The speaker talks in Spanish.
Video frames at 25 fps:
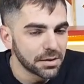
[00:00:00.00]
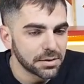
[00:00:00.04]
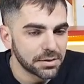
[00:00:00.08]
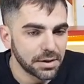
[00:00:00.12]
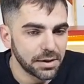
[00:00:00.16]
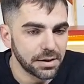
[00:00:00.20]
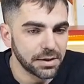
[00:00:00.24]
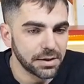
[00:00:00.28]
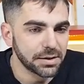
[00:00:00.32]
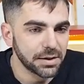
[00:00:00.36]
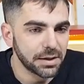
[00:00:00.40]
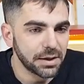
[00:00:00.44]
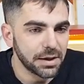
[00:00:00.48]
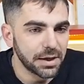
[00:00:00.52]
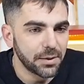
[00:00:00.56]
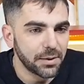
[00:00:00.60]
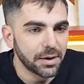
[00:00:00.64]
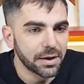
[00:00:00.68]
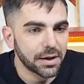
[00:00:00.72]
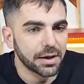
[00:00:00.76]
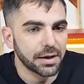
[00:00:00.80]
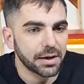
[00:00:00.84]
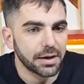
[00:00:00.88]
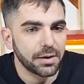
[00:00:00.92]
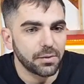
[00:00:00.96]
Sí, sí, la
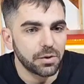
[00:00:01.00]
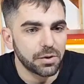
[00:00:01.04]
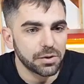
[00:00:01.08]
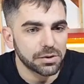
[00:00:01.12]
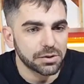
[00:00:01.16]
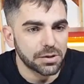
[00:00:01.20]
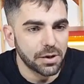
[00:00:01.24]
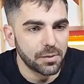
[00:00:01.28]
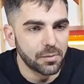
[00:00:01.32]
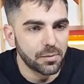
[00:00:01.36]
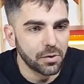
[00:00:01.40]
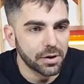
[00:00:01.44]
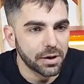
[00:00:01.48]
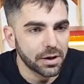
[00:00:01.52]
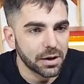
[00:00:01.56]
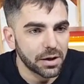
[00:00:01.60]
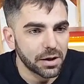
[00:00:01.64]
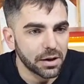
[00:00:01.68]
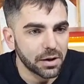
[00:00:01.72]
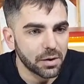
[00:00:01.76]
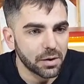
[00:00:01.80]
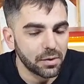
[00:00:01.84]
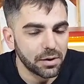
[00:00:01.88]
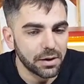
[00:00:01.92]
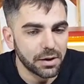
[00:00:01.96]
verdad que, bueno, sabemos
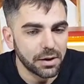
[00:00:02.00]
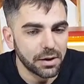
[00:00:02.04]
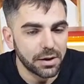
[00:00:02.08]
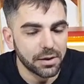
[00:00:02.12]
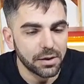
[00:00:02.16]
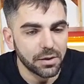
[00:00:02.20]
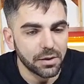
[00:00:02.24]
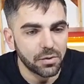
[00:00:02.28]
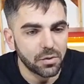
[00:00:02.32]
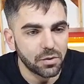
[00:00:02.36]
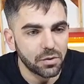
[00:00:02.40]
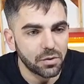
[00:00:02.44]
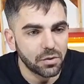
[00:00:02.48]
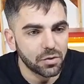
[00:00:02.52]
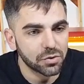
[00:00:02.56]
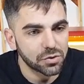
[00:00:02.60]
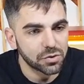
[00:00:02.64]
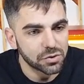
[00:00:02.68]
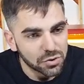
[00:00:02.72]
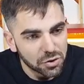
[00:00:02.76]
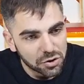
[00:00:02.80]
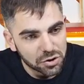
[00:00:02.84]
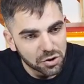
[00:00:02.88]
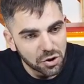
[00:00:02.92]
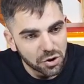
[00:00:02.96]
que,
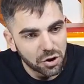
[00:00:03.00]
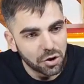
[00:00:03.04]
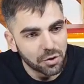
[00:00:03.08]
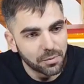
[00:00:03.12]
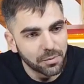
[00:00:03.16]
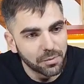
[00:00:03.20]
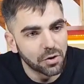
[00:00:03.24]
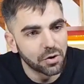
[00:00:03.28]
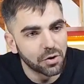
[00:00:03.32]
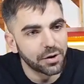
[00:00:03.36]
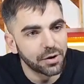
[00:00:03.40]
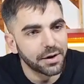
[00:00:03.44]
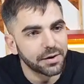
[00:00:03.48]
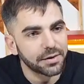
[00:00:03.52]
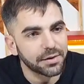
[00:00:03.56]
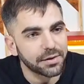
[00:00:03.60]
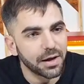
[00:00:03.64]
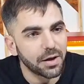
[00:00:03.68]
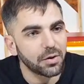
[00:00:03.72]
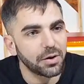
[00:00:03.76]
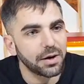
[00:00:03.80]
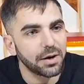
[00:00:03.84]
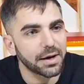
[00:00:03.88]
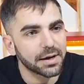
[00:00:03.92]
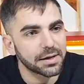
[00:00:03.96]
no, son los mejores
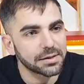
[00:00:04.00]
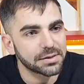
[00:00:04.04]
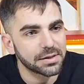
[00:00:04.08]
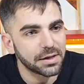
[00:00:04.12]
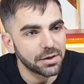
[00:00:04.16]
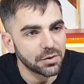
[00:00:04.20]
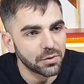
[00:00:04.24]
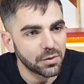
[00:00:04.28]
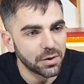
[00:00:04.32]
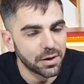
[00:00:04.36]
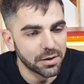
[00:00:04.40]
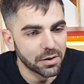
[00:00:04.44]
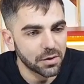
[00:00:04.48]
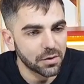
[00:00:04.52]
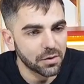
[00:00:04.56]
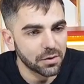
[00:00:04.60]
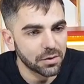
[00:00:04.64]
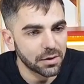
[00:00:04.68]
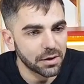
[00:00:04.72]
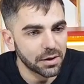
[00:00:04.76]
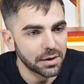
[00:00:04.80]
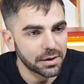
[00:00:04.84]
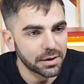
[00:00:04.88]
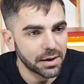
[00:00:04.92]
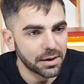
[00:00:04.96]
estados las casas de estudiantes
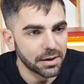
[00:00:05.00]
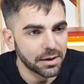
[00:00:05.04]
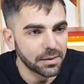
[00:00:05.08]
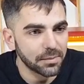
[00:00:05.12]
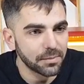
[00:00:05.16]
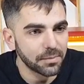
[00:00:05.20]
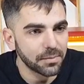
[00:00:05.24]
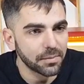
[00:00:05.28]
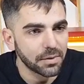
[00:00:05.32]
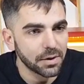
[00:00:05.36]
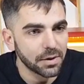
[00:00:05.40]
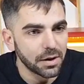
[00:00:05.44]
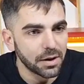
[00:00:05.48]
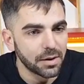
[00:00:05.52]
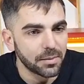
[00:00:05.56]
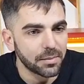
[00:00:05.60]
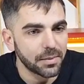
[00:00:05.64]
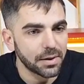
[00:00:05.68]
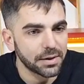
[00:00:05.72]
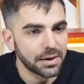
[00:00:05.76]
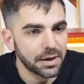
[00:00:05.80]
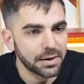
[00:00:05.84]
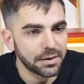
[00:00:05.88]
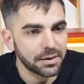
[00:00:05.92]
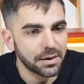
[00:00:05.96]
están
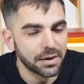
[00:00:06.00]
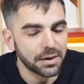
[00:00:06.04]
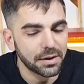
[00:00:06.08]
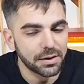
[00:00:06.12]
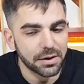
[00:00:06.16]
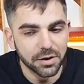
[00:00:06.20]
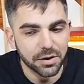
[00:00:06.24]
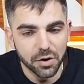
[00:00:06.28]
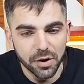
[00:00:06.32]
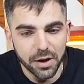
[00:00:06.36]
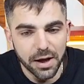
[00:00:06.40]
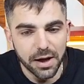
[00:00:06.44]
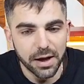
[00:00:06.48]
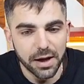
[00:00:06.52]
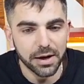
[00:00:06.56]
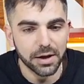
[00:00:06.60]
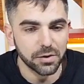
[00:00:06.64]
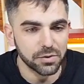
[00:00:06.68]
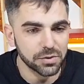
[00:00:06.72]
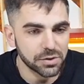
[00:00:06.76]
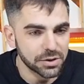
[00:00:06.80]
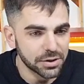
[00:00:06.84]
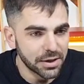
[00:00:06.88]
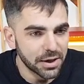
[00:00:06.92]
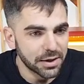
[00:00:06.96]
bastante
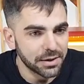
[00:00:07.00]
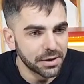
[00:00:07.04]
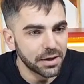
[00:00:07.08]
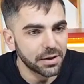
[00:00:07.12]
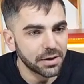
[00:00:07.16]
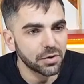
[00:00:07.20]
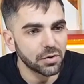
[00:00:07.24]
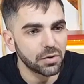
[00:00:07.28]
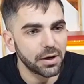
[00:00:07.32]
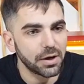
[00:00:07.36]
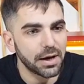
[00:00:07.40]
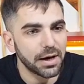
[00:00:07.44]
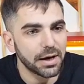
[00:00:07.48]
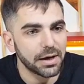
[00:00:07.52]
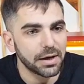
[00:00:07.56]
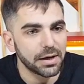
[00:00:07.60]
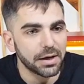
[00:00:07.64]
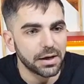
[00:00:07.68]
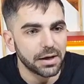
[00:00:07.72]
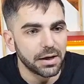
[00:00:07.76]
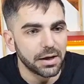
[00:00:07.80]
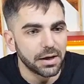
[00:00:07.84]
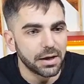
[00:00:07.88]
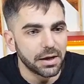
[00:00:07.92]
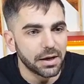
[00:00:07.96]
deterioradas, no se están dando la,
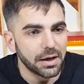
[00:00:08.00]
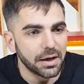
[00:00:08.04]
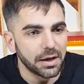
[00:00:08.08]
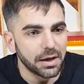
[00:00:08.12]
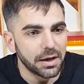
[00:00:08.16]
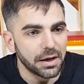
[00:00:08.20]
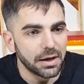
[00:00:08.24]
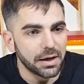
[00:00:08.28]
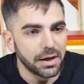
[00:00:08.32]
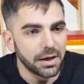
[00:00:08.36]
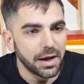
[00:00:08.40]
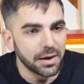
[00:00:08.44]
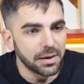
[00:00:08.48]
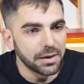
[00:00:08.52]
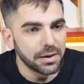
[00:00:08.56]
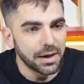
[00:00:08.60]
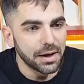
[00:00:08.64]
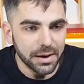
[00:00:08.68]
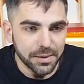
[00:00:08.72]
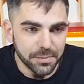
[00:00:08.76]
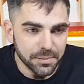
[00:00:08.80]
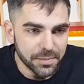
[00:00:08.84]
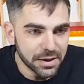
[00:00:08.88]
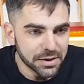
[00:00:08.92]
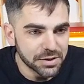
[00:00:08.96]
eh,
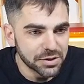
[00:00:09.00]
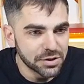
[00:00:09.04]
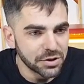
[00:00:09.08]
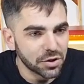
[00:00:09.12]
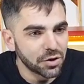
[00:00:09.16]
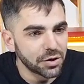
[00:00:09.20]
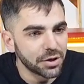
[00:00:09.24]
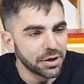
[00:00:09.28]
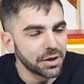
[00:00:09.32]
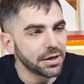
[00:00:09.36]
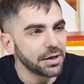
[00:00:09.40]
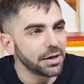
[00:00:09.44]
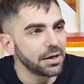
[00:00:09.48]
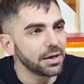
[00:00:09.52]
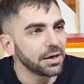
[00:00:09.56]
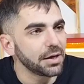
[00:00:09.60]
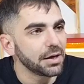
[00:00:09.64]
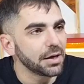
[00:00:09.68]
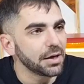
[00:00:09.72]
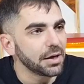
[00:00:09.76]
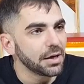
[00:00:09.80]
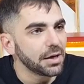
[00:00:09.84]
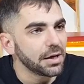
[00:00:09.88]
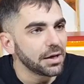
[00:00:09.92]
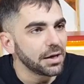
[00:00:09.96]
las inversiones
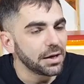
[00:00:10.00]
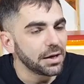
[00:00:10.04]
y,